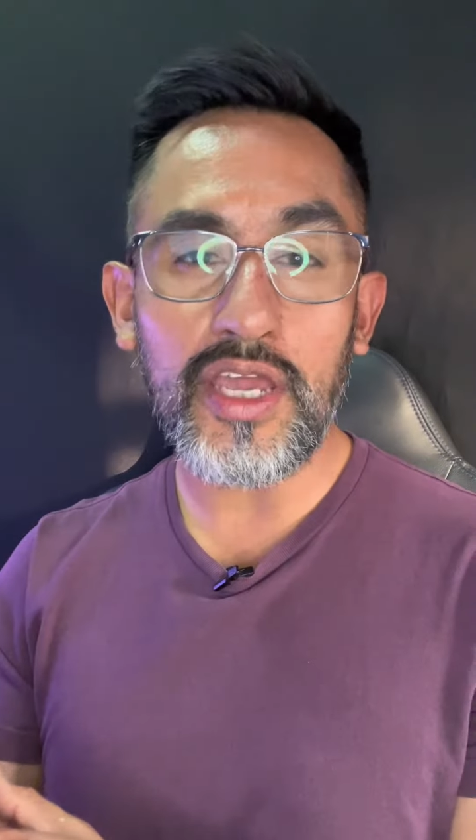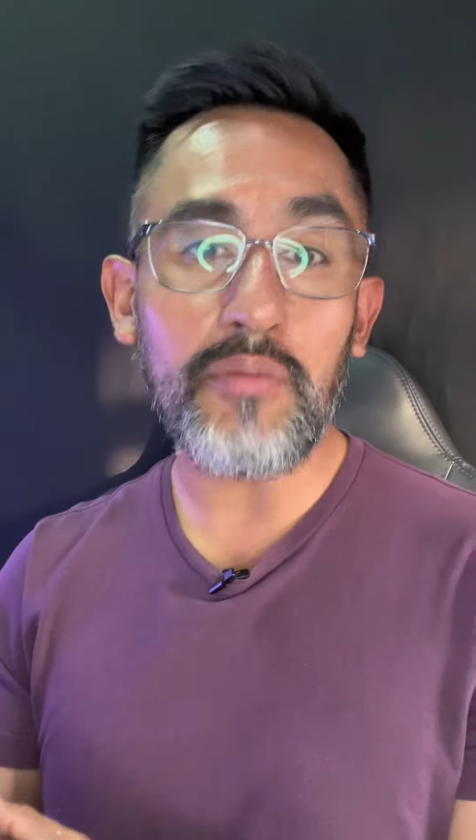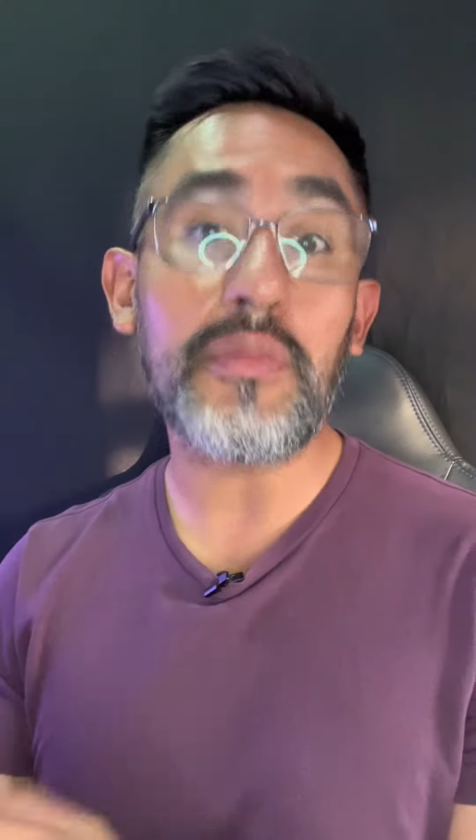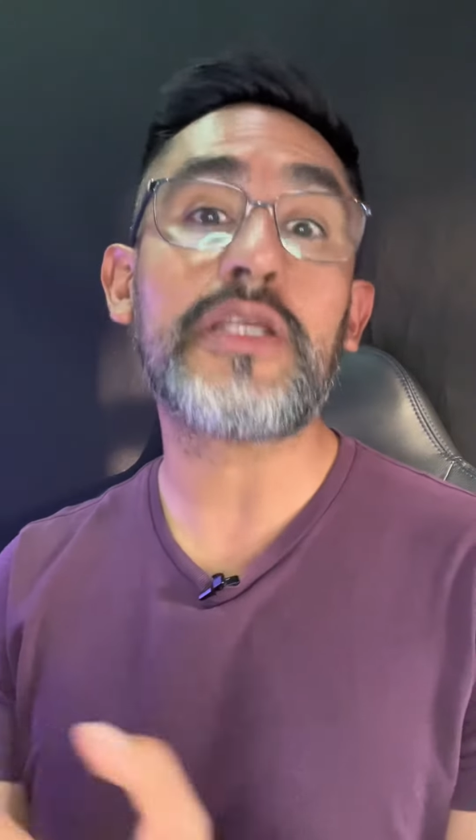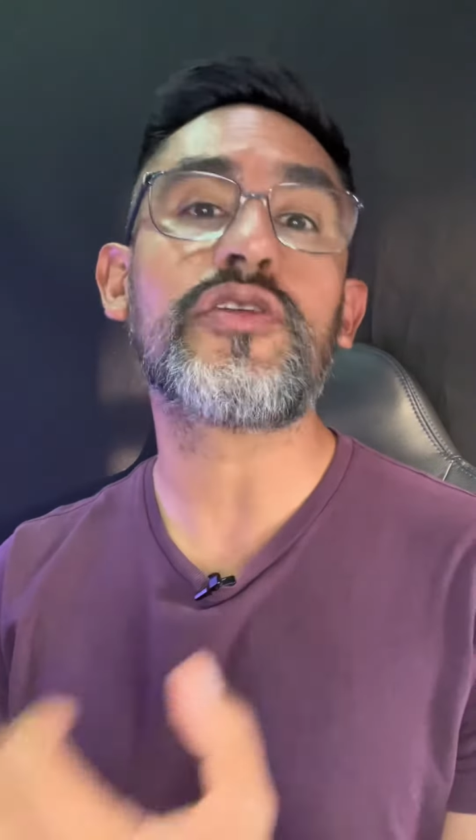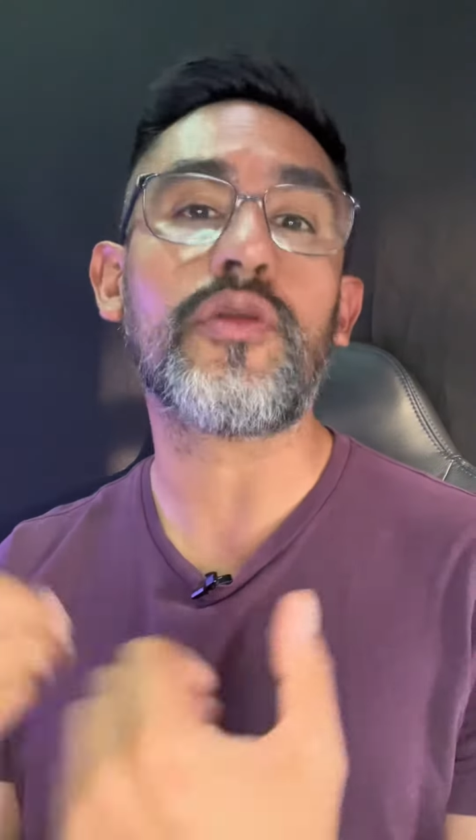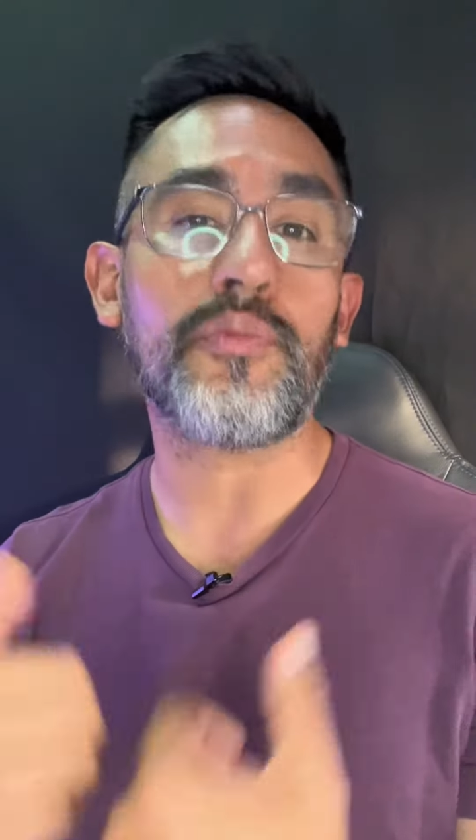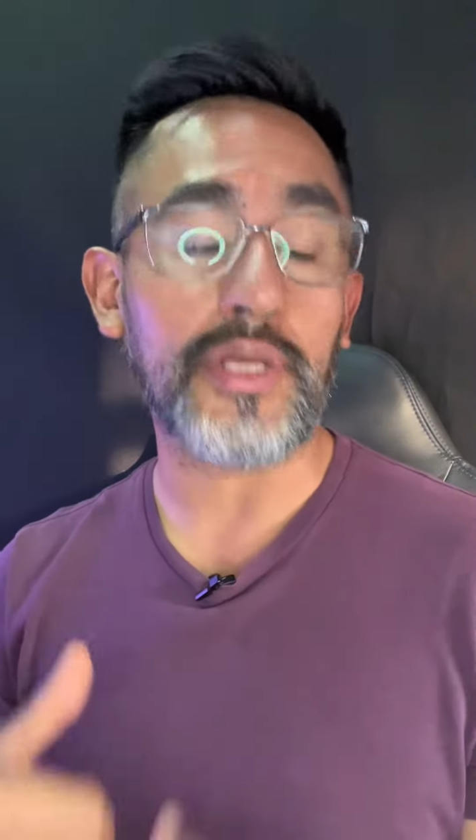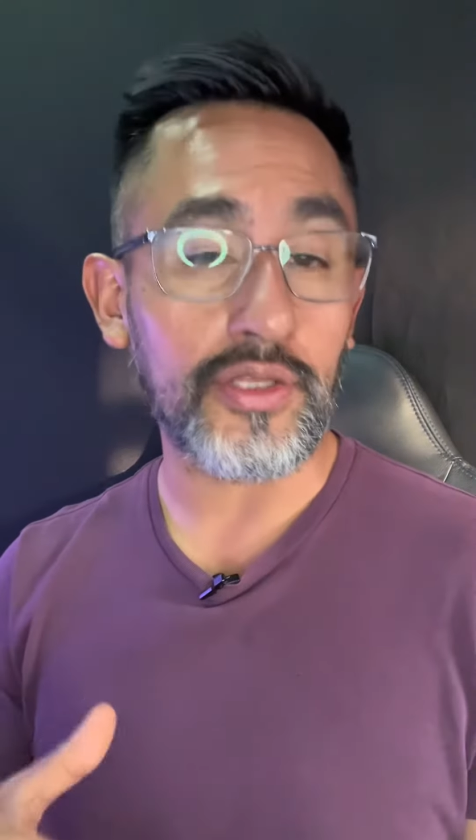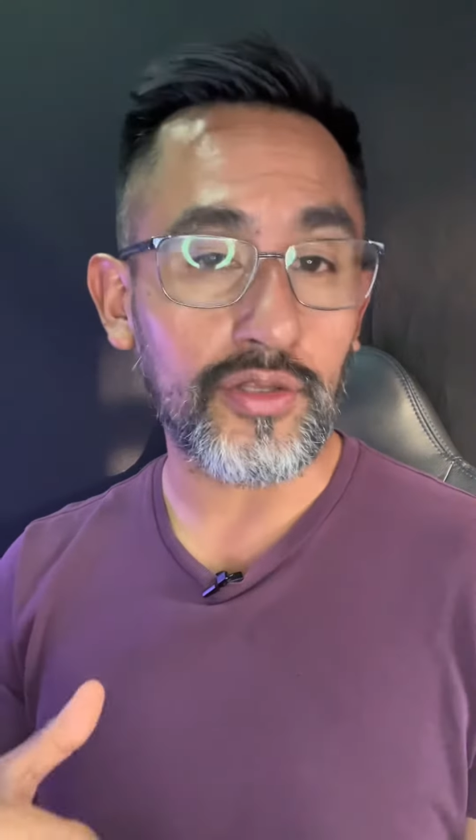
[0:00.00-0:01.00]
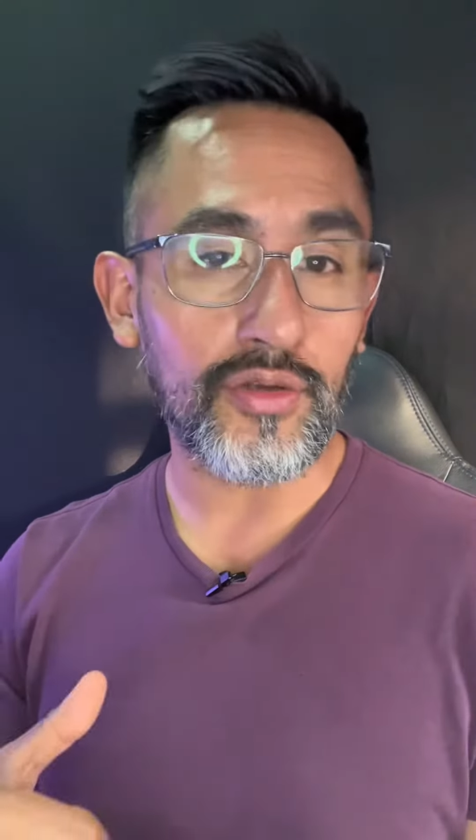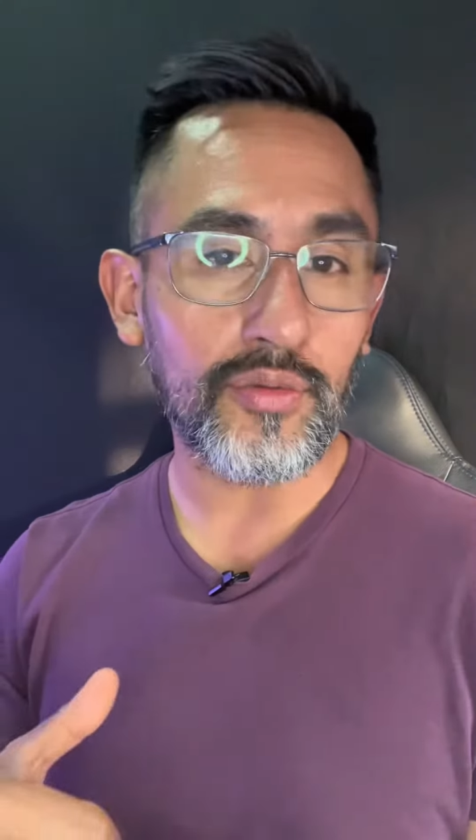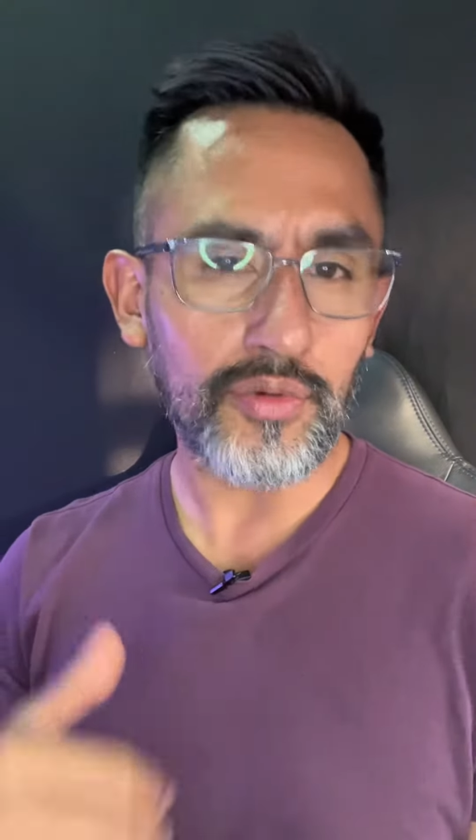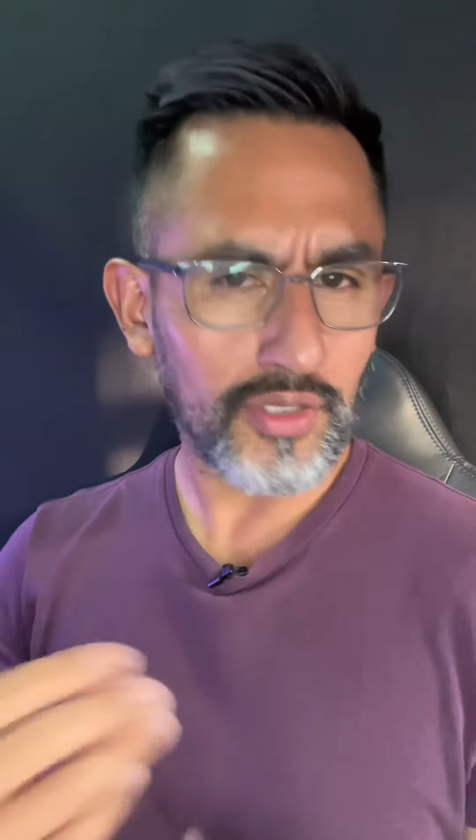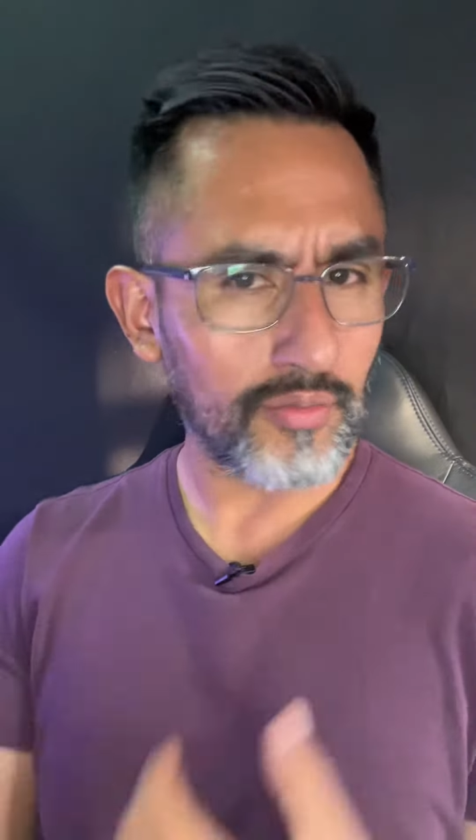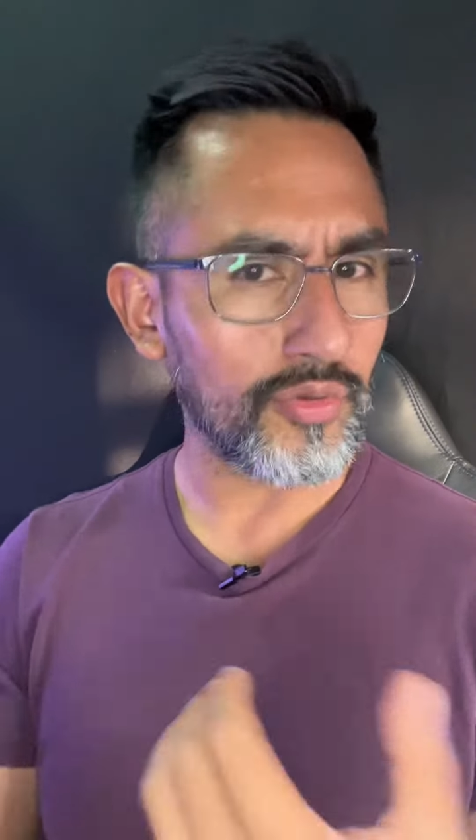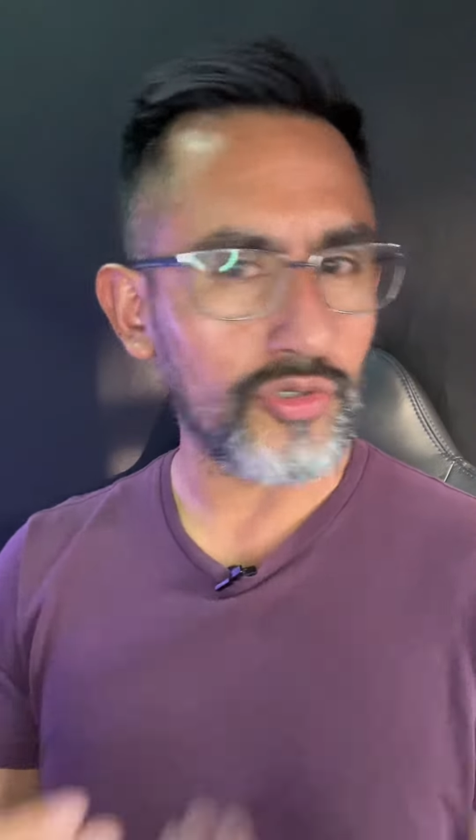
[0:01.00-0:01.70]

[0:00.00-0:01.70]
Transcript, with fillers: que me sorprendió porque pues